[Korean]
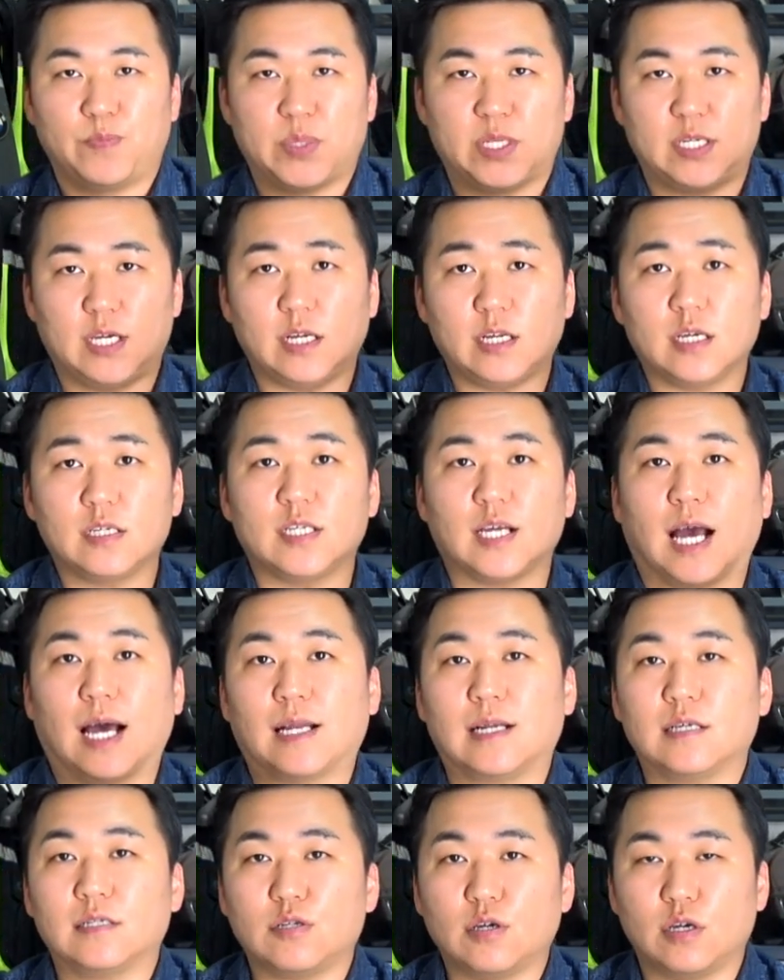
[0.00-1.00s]
차량이
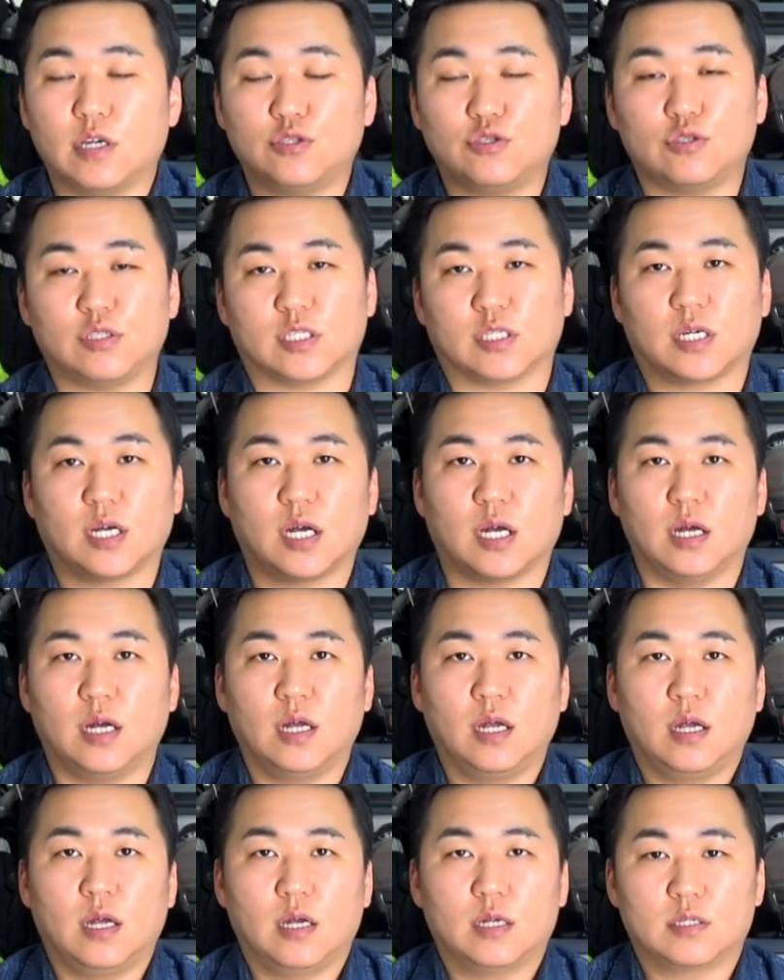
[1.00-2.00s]
알아서 해주니까
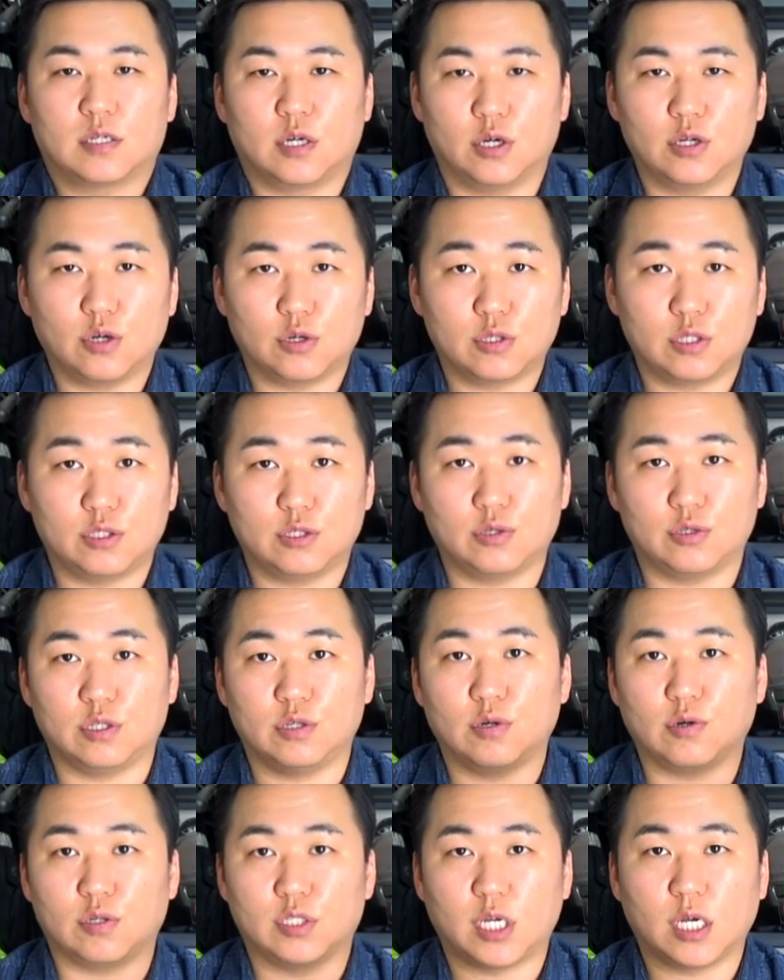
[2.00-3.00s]
저 역시도
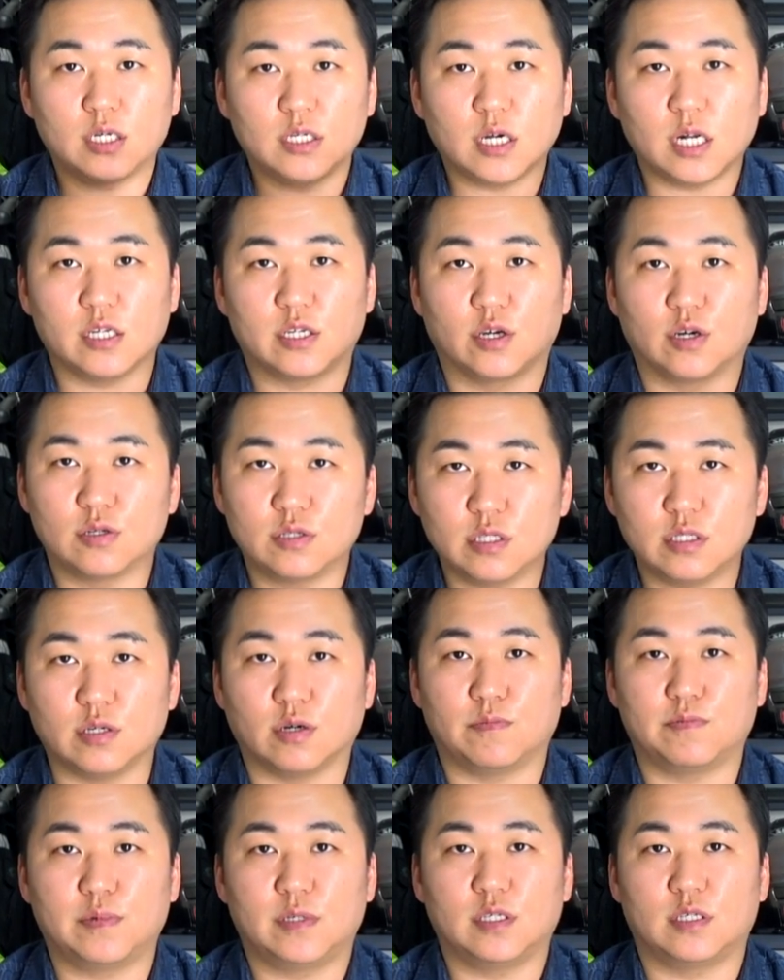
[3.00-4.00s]
이런 거 체크할 겨를이
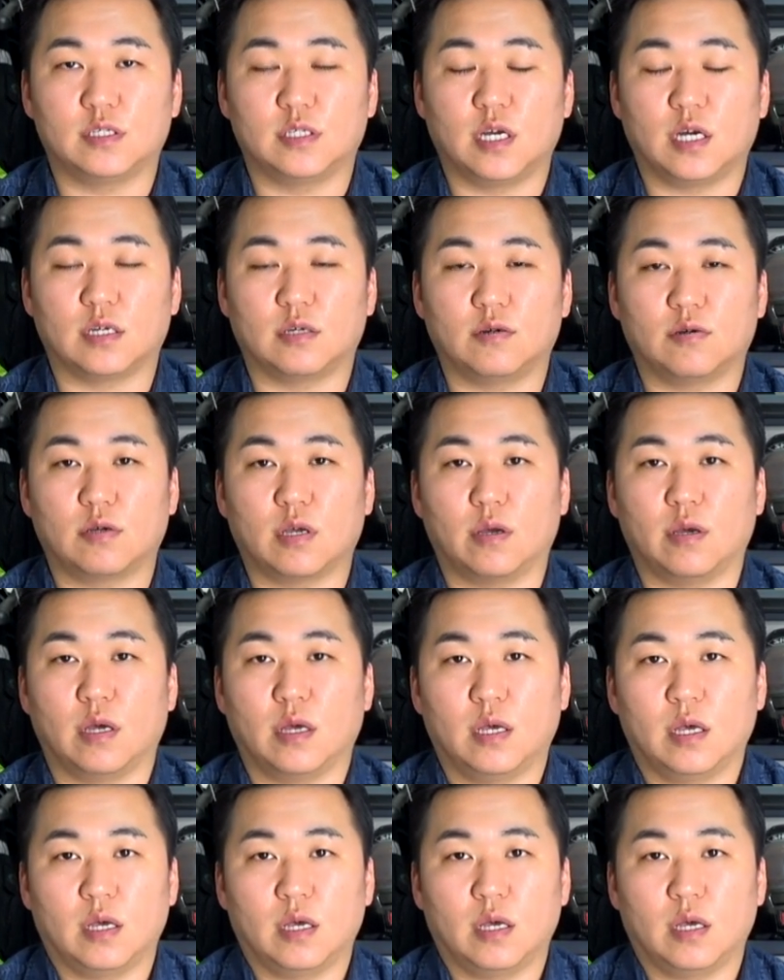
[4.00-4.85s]
없이 그냥 이렇게